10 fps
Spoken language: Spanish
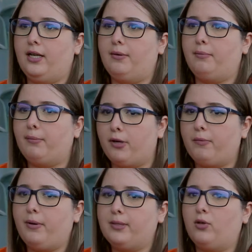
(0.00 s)
Mi amor
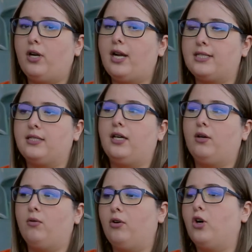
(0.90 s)
por el béisbol nace
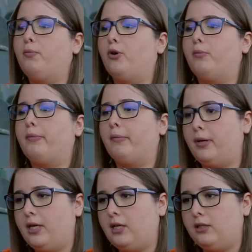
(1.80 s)
inculcado por mi
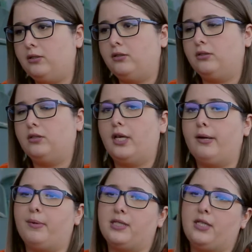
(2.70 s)
papá, que mi
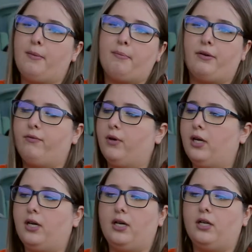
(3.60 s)
papá siempre
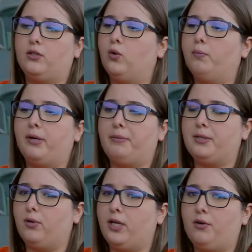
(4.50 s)
fue súper
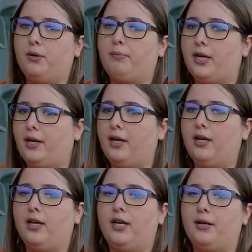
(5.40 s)
béisbolero y para
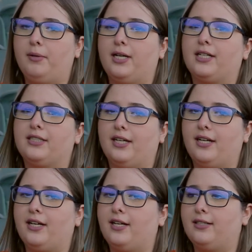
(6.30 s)
él en mi casa
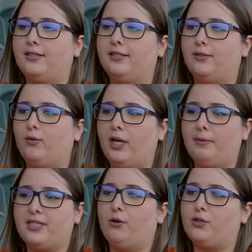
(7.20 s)
era o
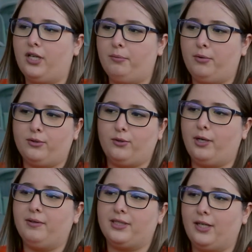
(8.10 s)
ibas a dos equipos o no le
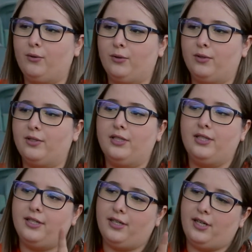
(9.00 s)
ibas a ninguno.
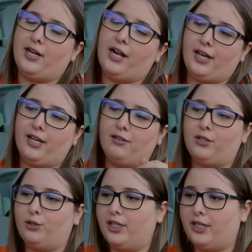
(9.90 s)
Eran naranjeros y
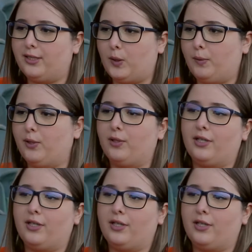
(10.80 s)
los Yankees de Nueva York.